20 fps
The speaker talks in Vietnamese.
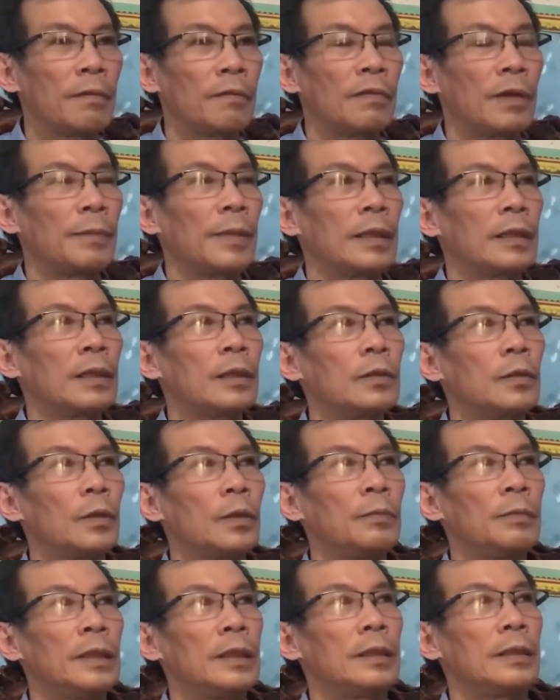và bản thân
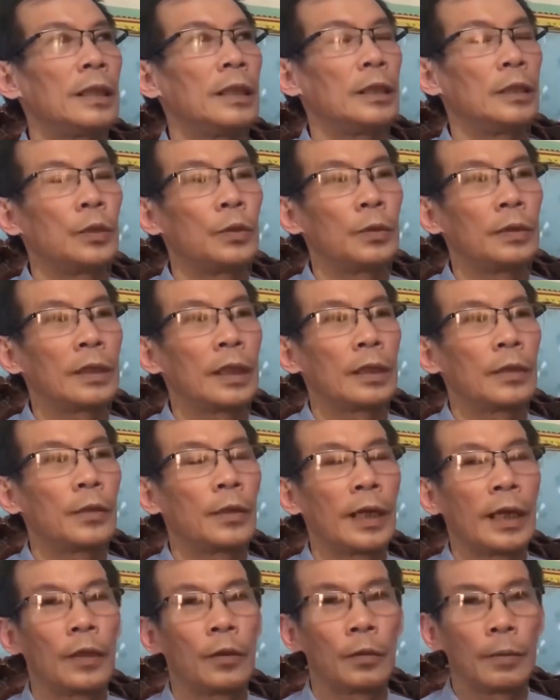tôi bị đẩy xuống dạy
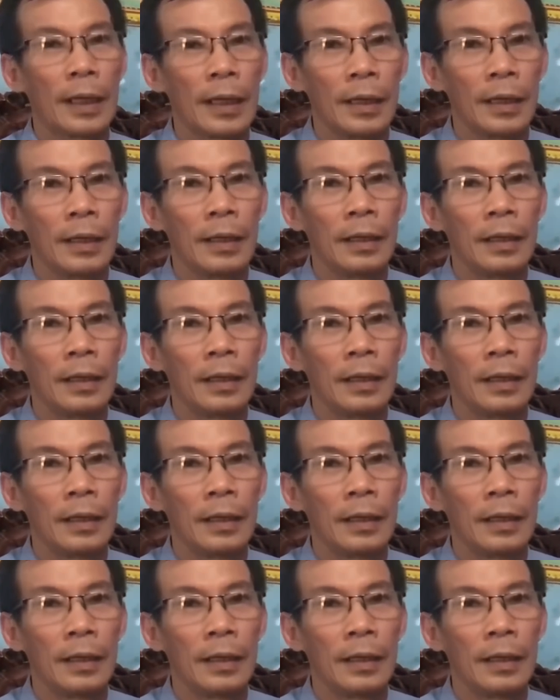khối 2 khối 3.